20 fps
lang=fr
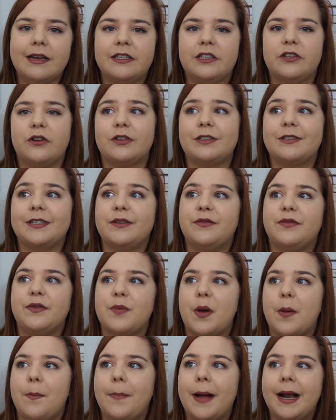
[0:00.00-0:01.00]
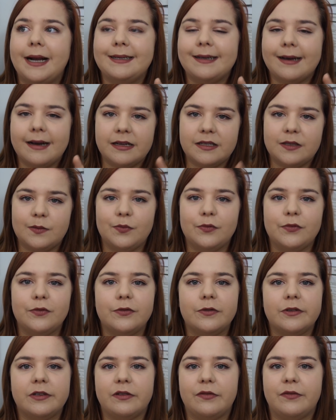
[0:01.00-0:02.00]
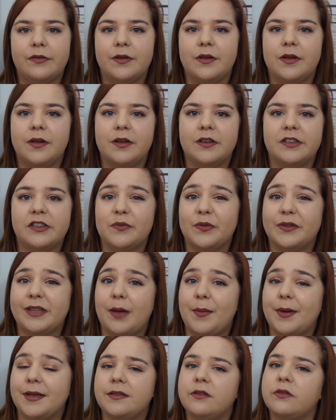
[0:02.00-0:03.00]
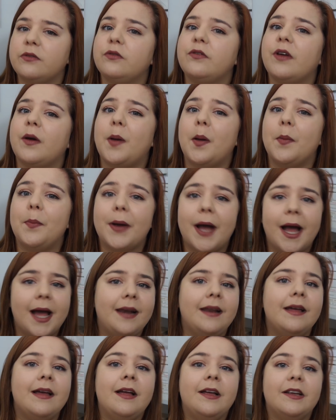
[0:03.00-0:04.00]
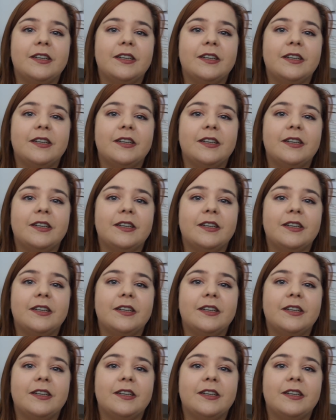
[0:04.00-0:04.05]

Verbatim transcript: j'ai fait ma palle d'Erasmus, j'ai fait, j'ai demandé à ma soeur de faire ma palle,